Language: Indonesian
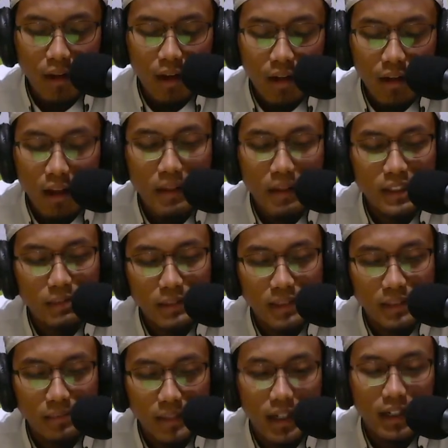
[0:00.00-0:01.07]
dan
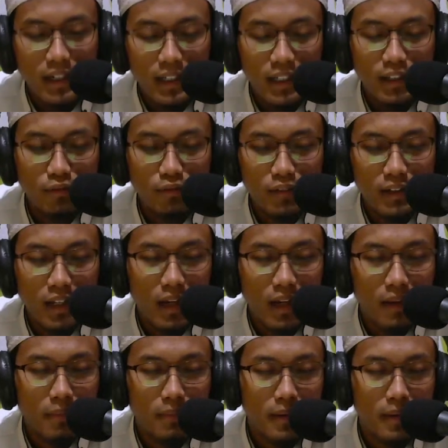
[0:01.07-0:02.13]
macam-macamnya itu adalah
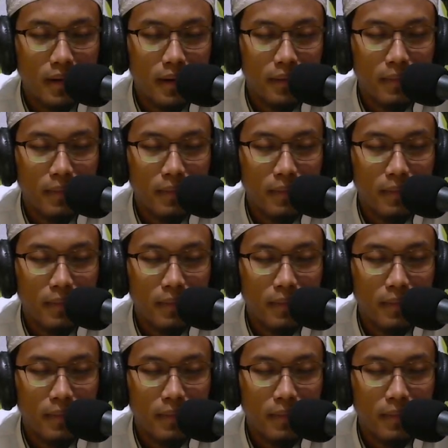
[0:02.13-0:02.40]
eh,